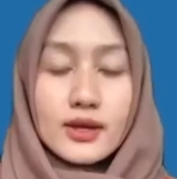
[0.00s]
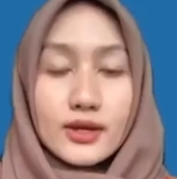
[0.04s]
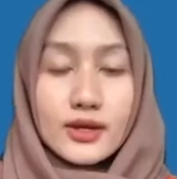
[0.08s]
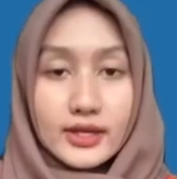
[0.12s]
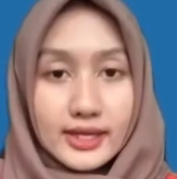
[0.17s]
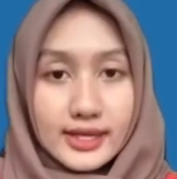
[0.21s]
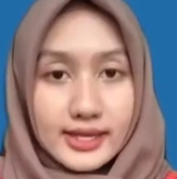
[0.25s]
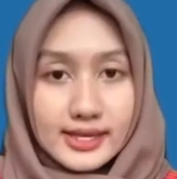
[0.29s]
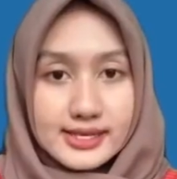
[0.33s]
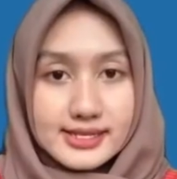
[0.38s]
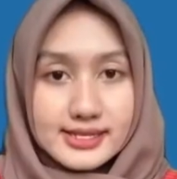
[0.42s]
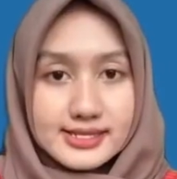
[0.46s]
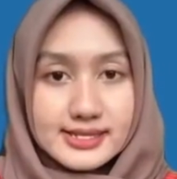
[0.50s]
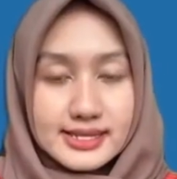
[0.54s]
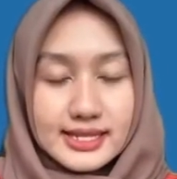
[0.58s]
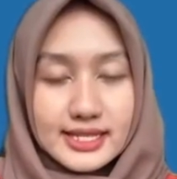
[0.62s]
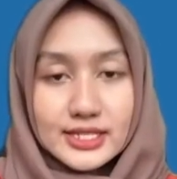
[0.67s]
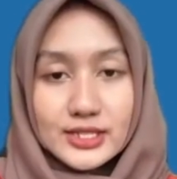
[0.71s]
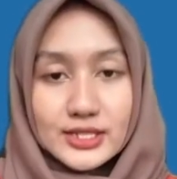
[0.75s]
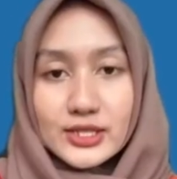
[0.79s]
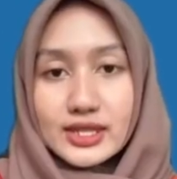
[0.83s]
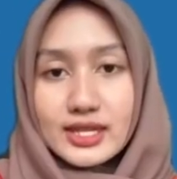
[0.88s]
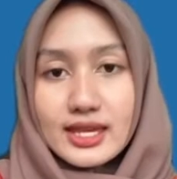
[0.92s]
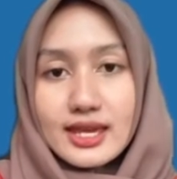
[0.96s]
Oke, okay,
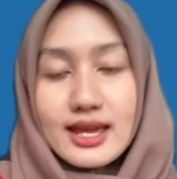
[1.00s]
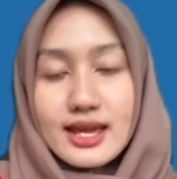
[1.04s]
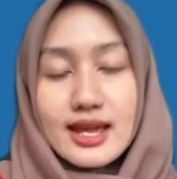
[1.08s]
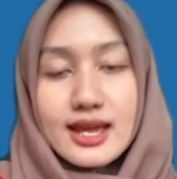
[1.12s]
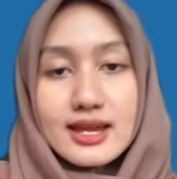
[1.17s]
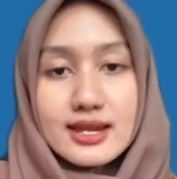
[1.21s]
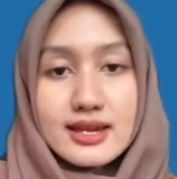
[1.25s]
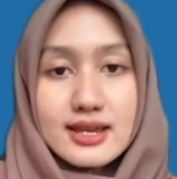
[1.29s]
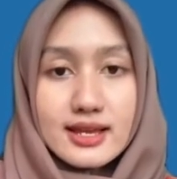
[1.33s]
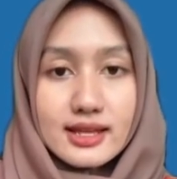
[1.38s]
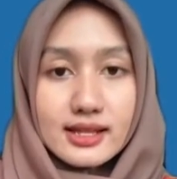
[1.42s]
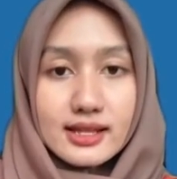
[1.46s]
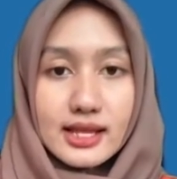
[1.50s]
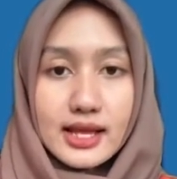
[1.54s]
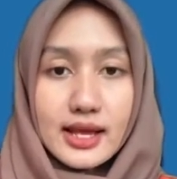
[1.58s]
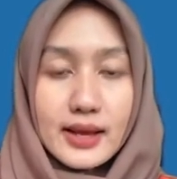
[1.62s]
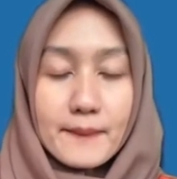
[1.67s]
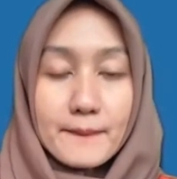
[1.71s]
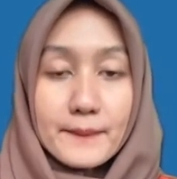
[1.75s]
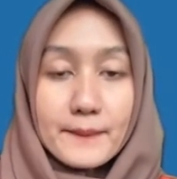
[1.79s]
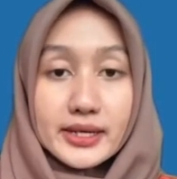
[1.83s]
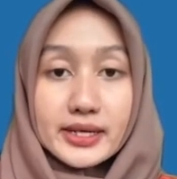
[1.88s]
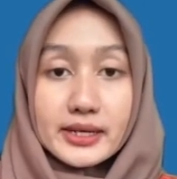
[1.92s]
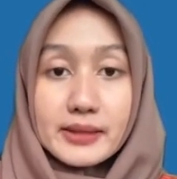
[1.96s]
selanjutnya
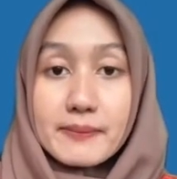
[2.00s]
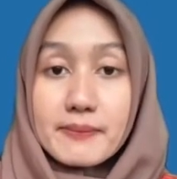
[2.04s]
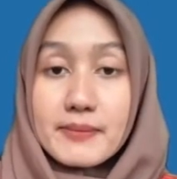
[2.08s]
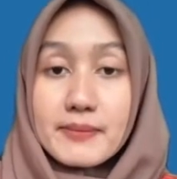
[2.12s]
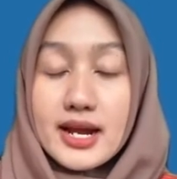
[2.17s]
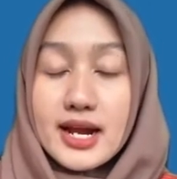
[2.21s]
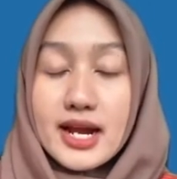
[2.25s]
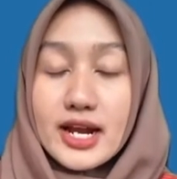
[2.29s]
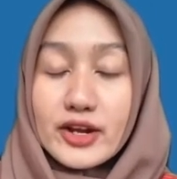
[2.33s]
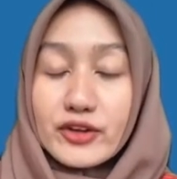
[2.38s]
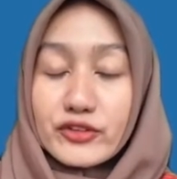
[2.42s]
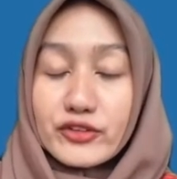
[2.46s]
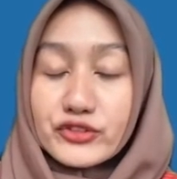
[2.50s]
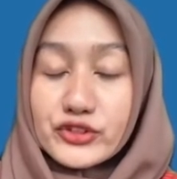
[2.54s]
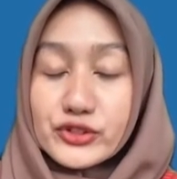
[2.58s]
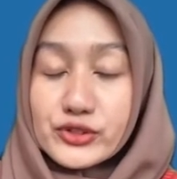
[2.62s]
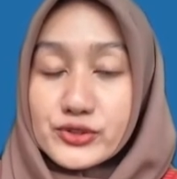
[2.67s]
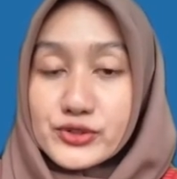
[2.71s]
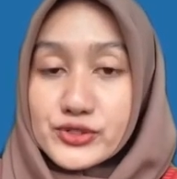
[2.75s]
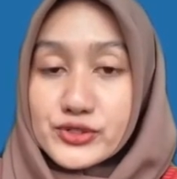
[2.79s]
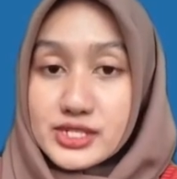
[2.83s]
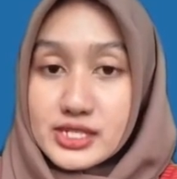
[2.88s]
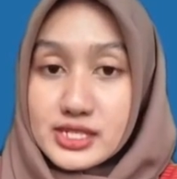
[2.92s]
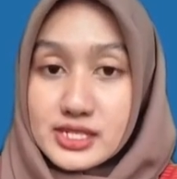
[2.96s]
adalah perkembangan
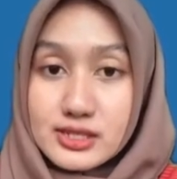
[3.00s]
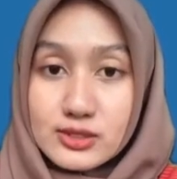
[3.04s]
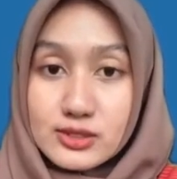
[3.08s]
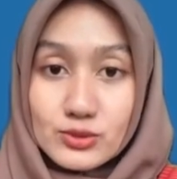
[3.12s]
revolusi